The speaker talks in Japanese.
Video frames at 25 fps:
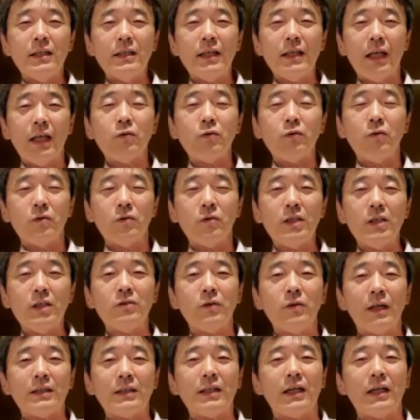野党議
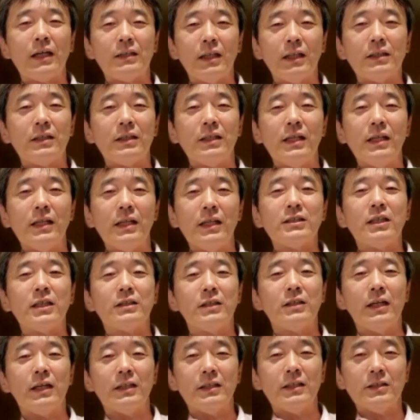員の方々っていらっしゃっ
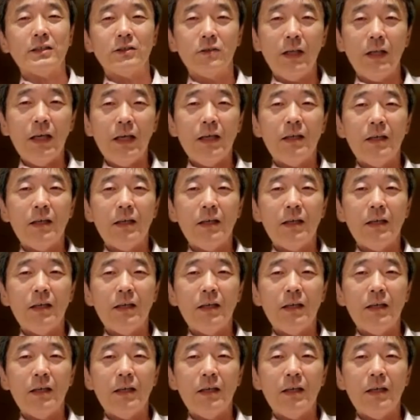たんですよね。